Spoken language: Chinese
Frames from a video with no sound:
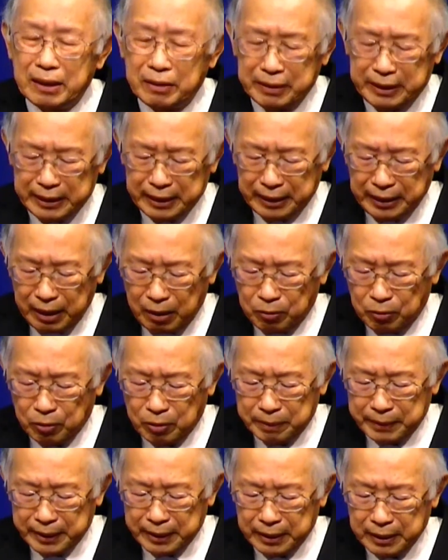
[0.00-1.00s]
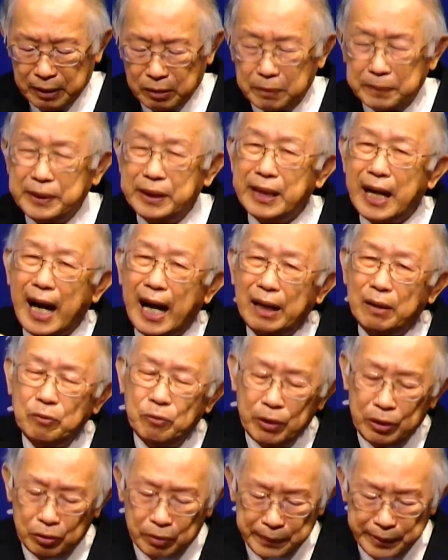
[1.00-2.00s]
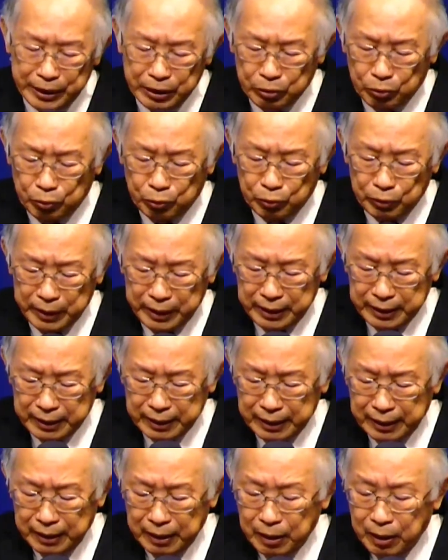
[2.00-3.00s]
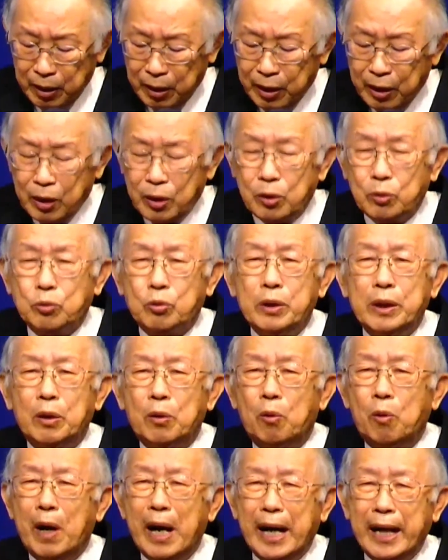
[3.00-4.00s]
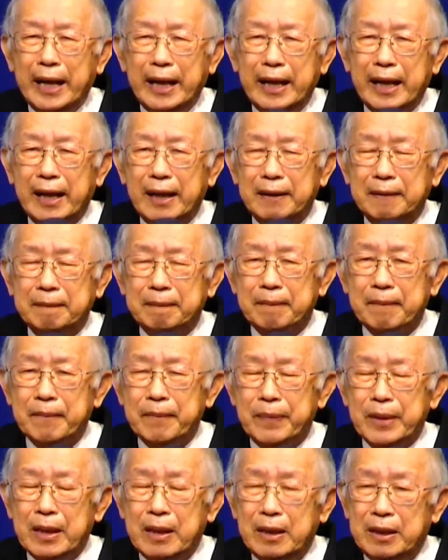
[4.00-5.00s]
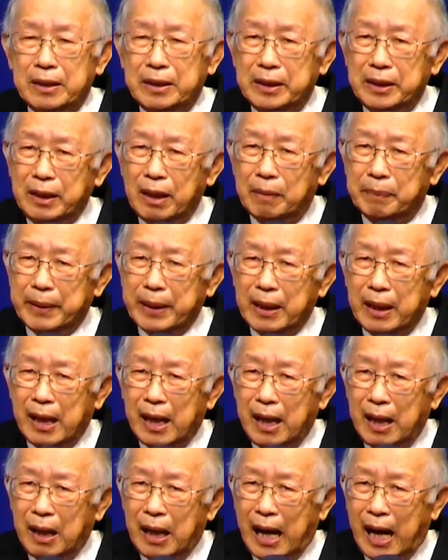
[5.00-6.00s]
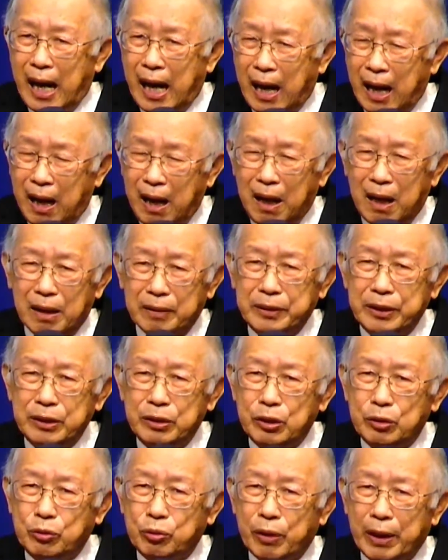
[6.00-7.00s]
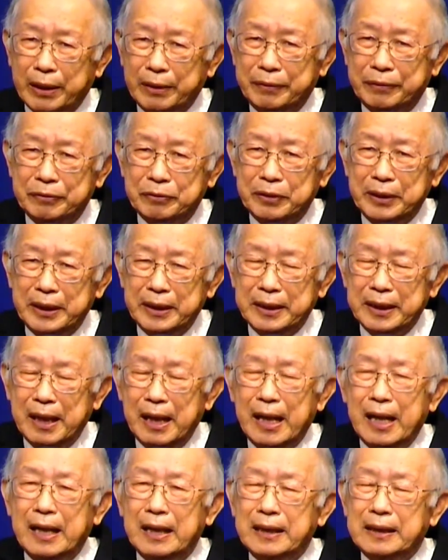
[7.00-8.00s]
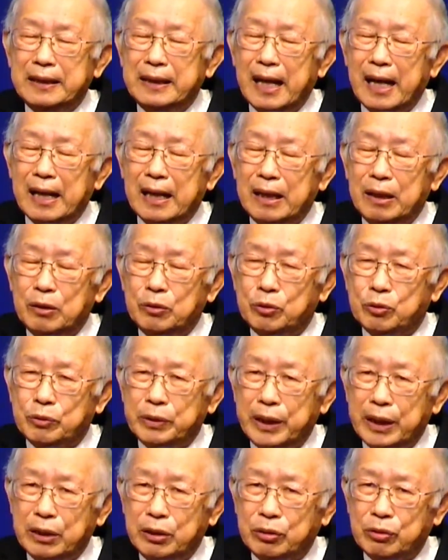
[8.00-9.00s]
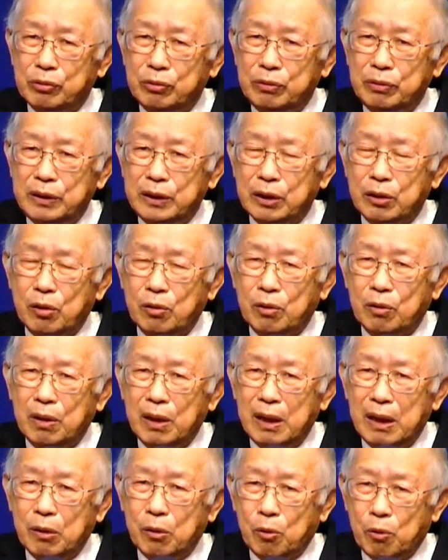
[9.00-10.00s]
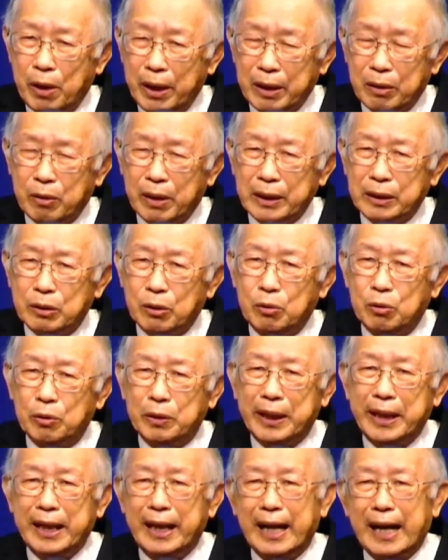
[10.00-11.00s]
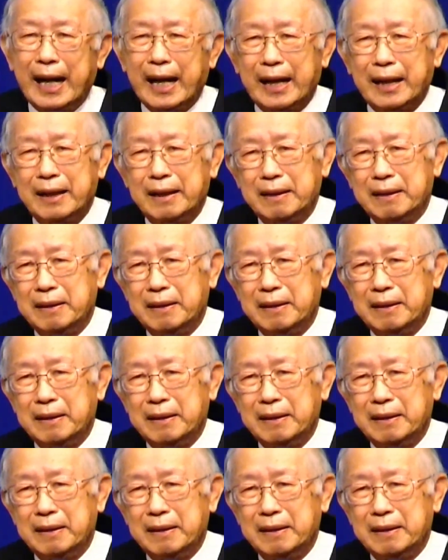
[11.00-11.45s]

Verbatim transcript: 神要我们的，我们去安慰，我们去鼓励。对外呢，是要我们好好的去传福音，让主耶稣能够快快的回来。